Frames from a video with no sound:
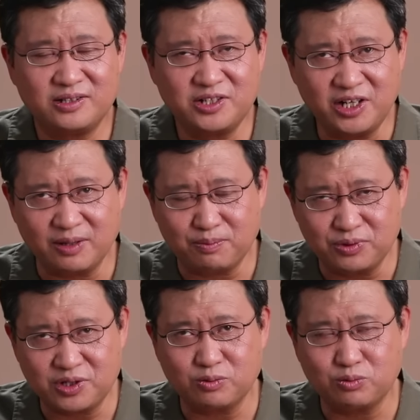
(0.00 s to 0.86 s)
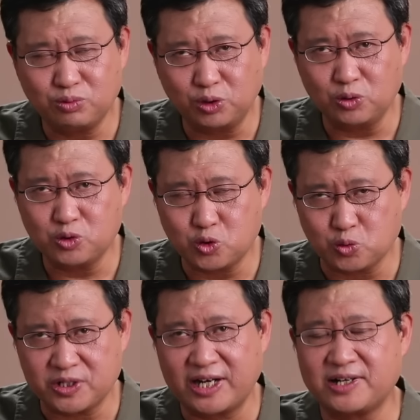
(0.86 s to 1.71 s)
这里不是乌东
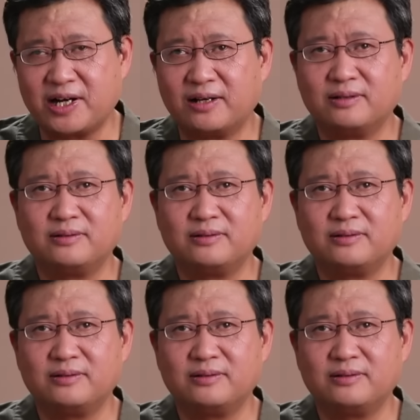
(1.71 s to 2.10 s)
主战场，